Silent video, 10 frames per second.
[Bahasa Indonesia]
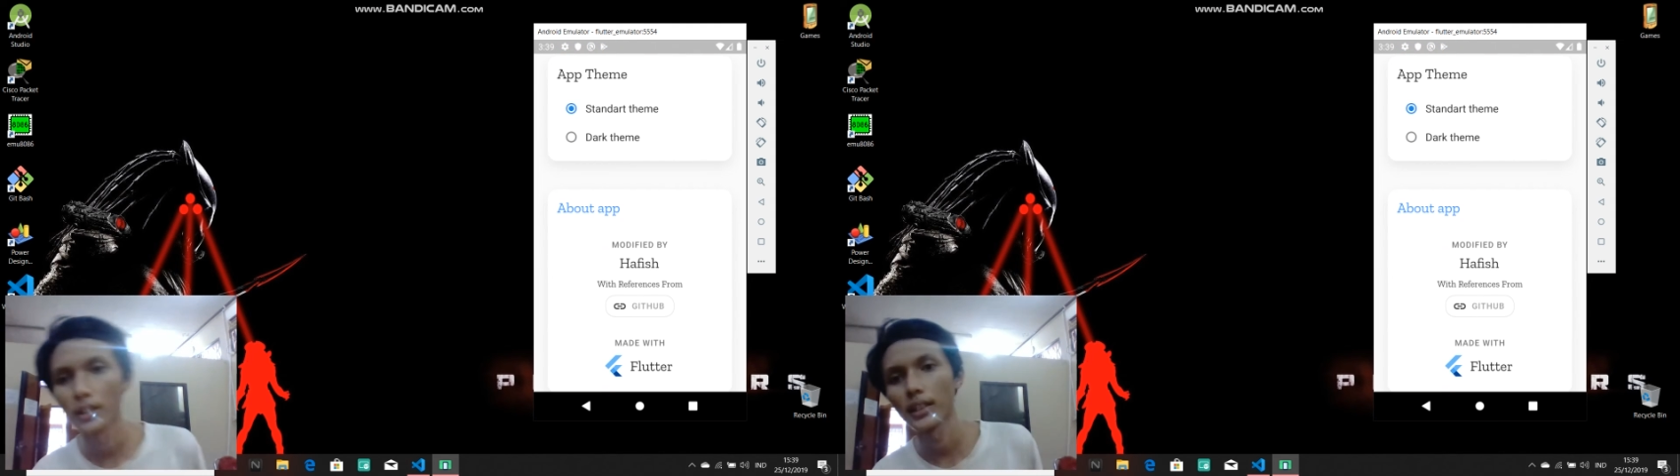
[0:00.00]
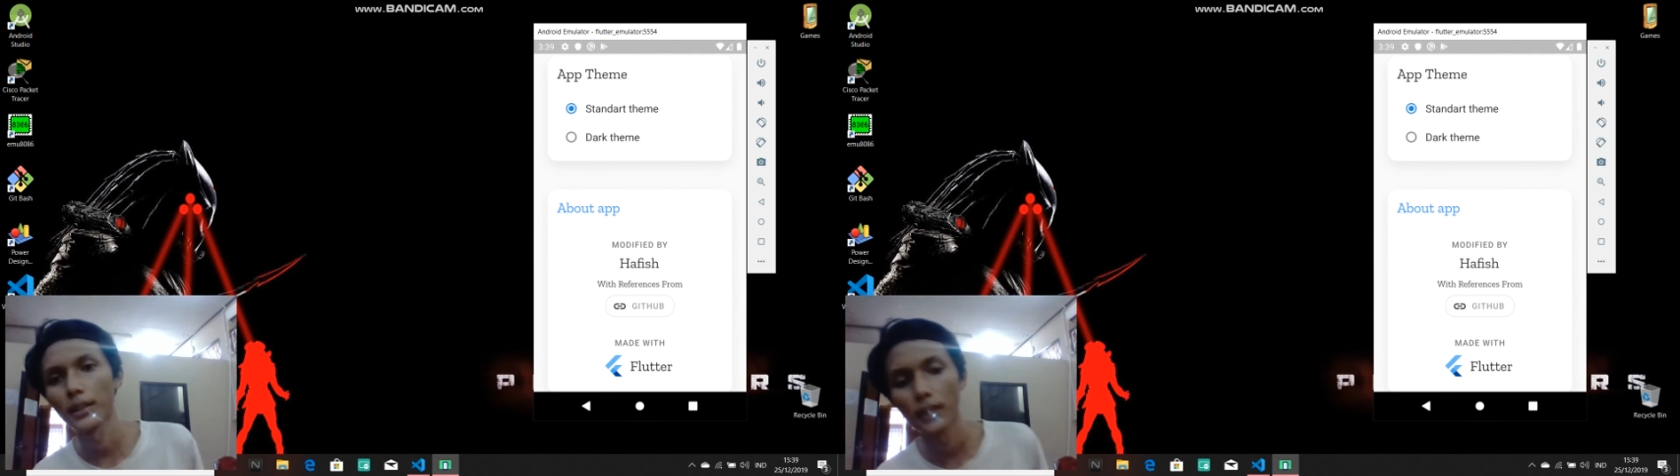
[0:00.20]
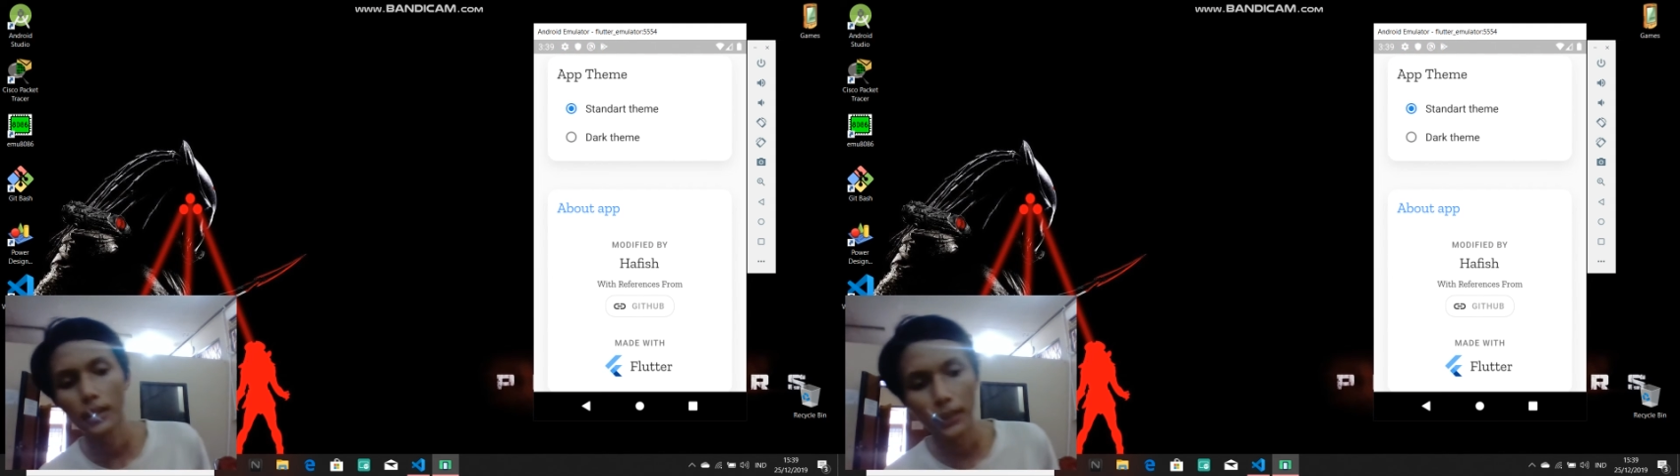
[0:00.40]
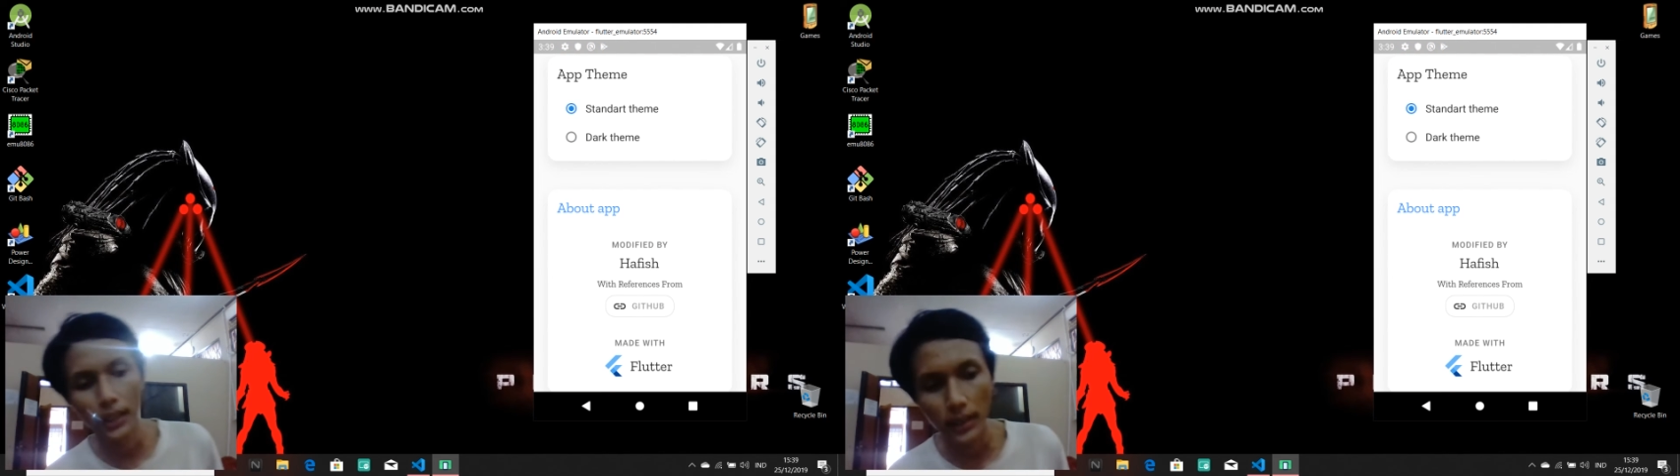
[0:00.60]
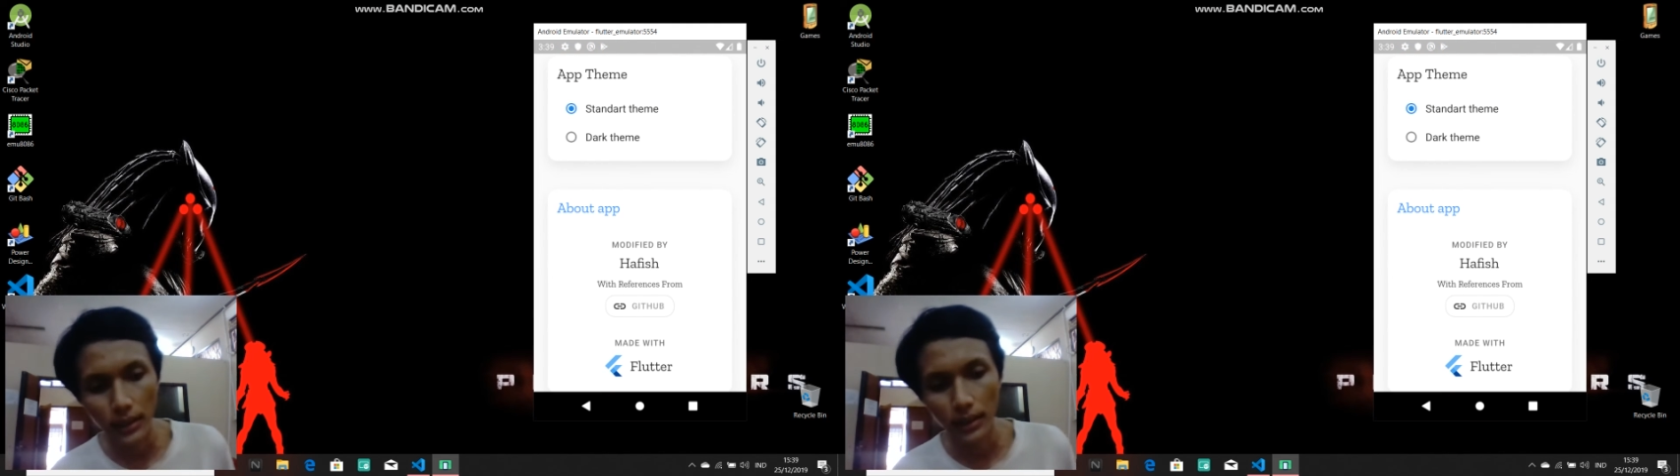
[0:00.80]
tema
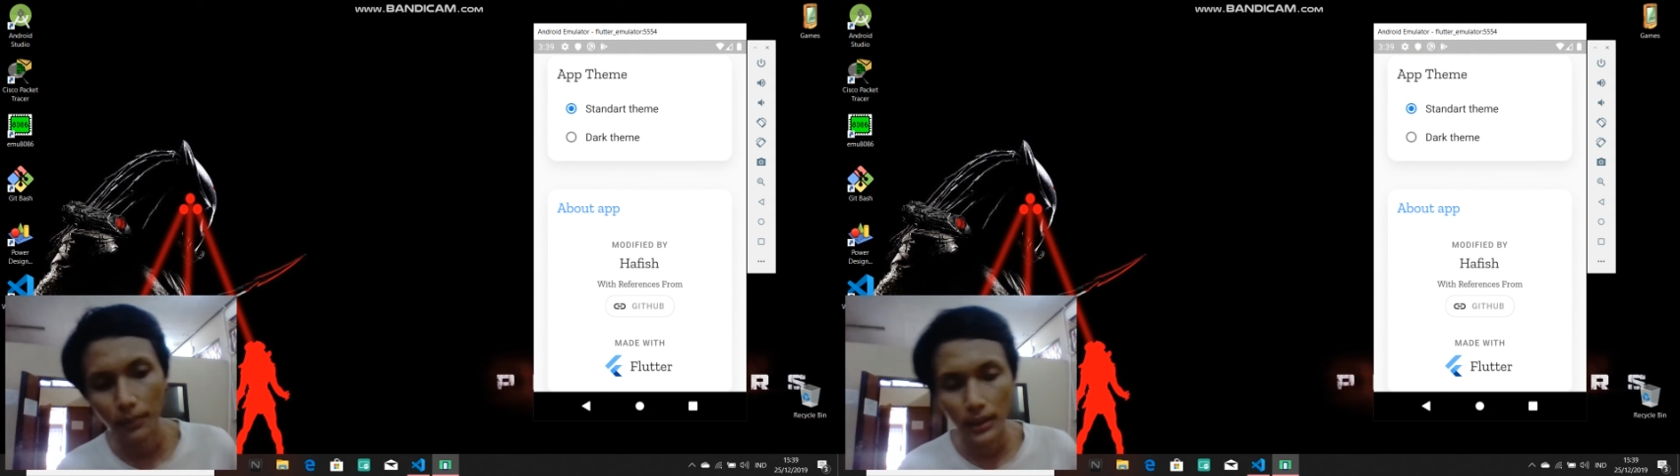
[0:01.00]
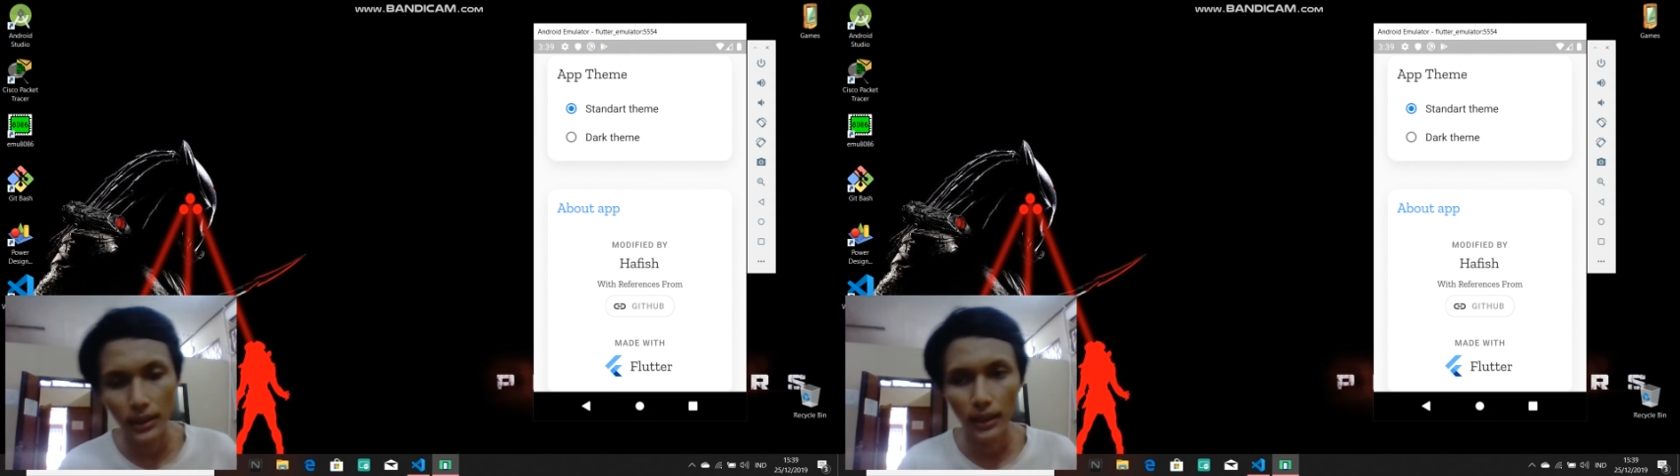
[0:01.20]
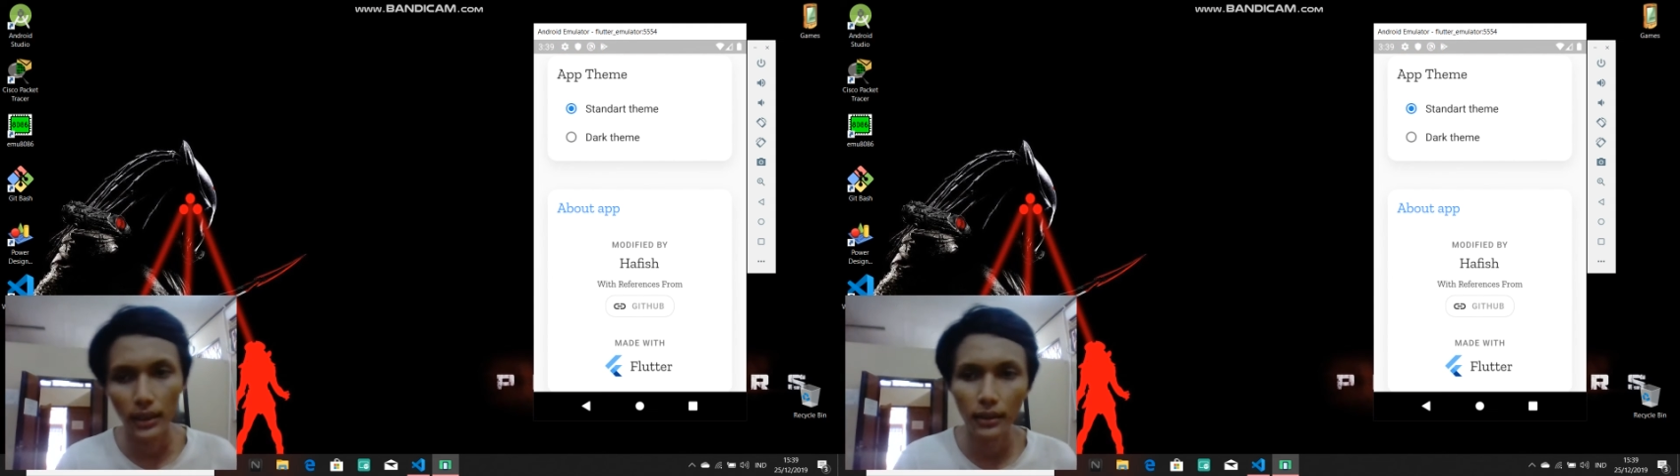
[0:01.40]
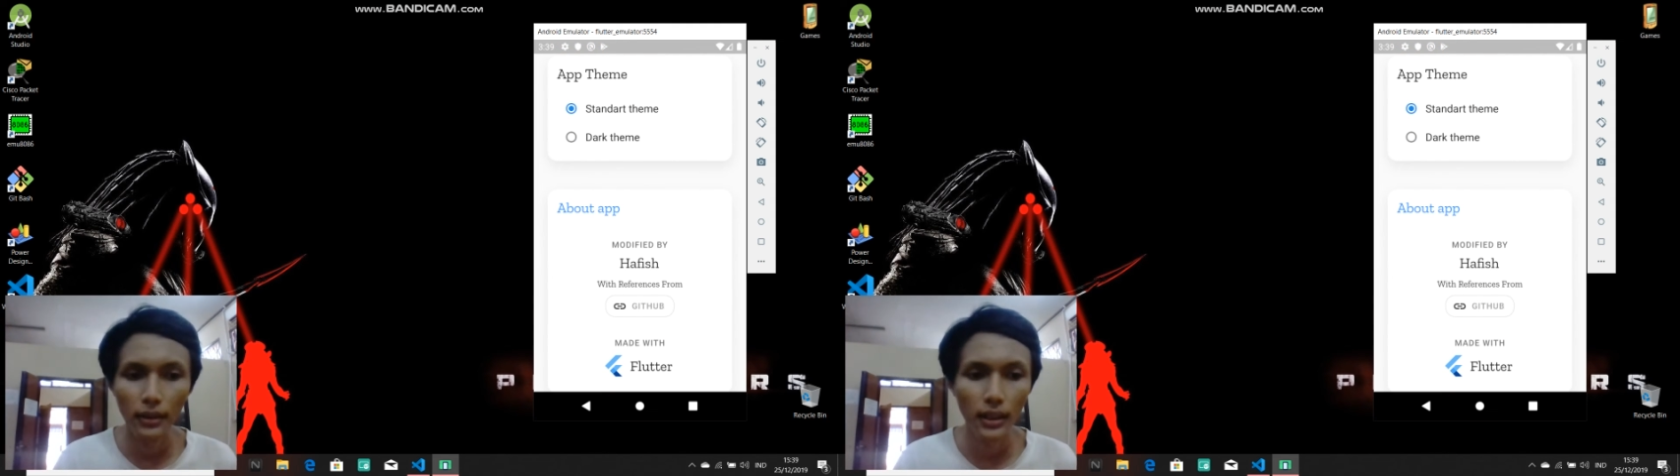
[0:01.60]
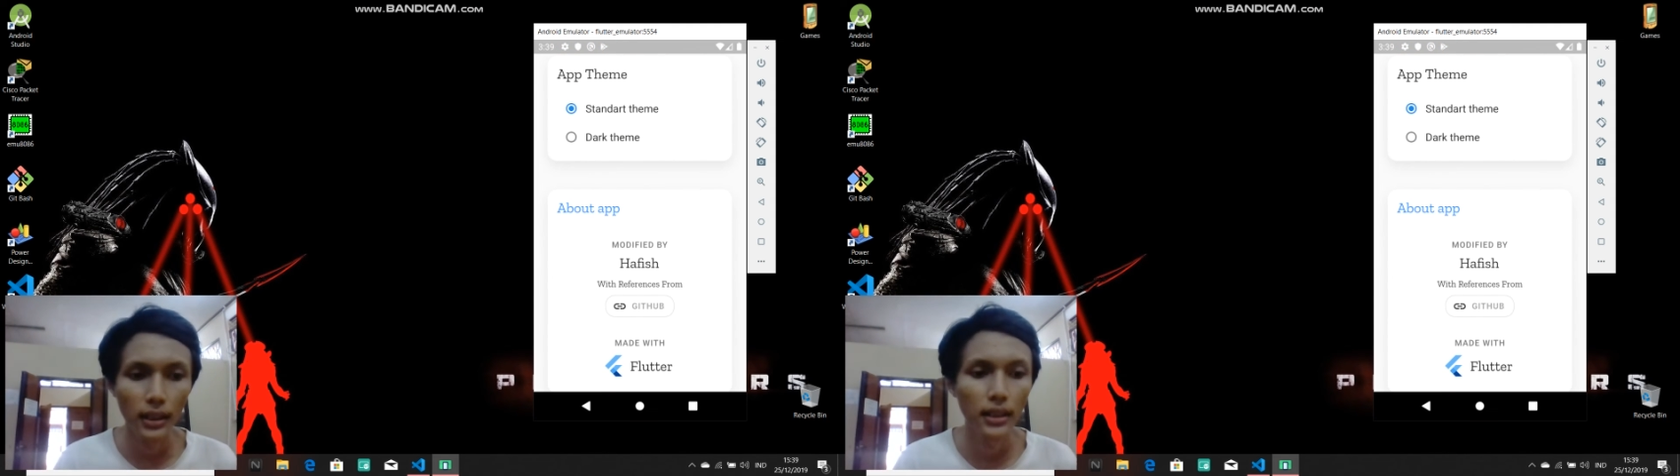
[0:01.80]
aplikasi ini menjadi
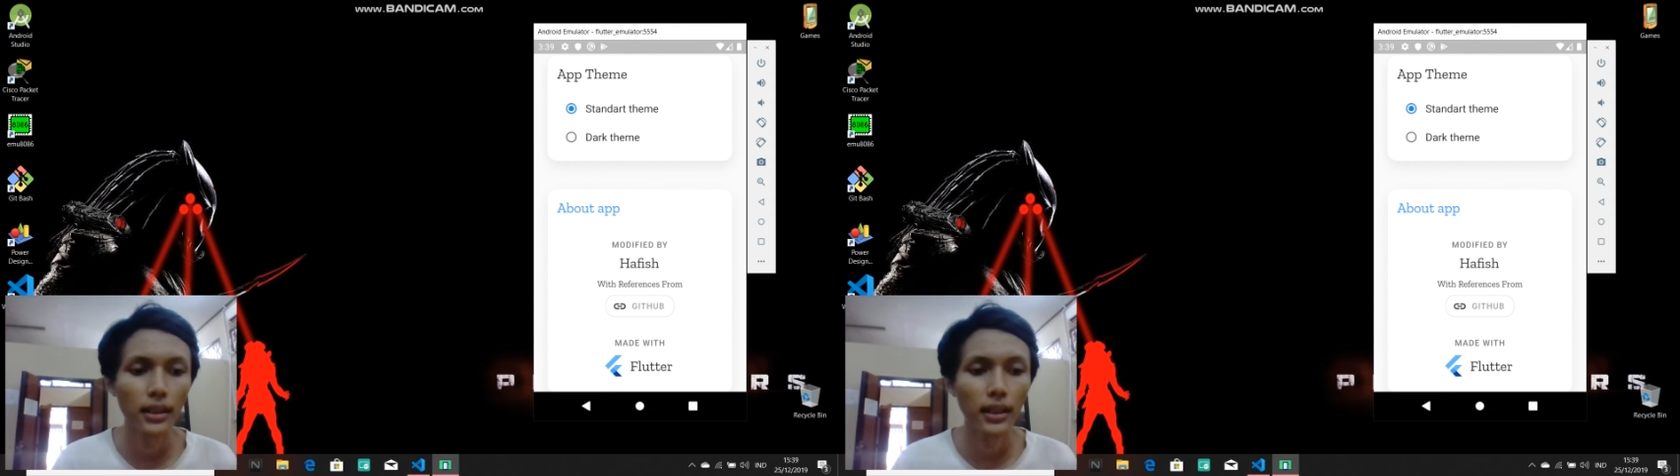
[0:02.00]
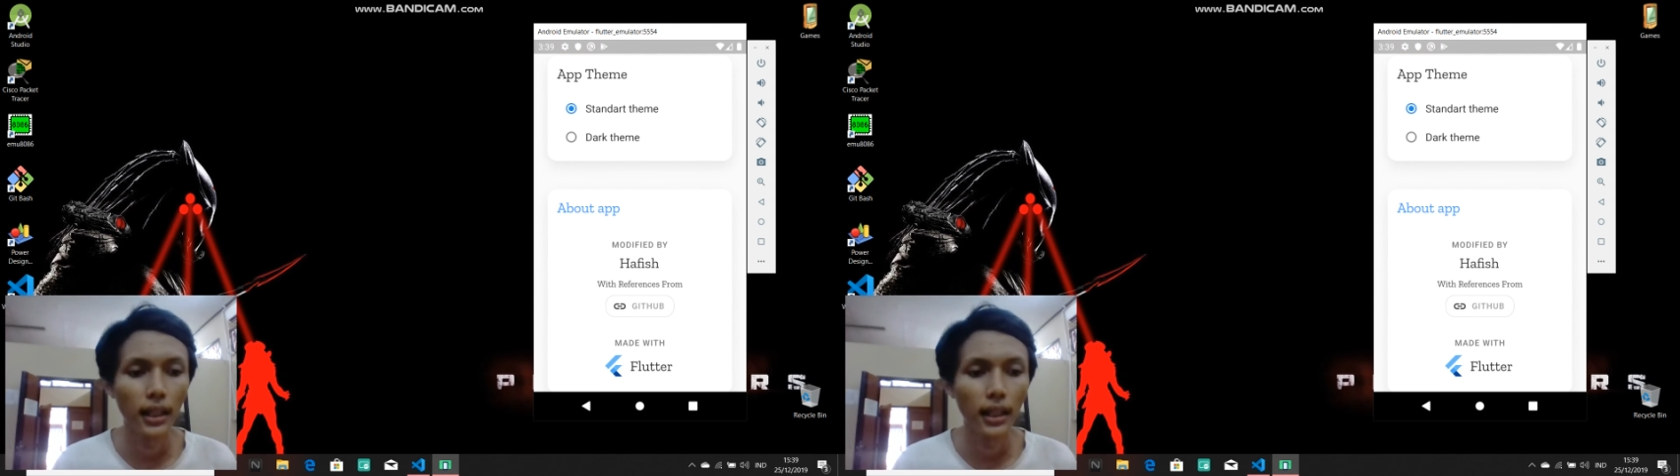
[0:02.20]
warna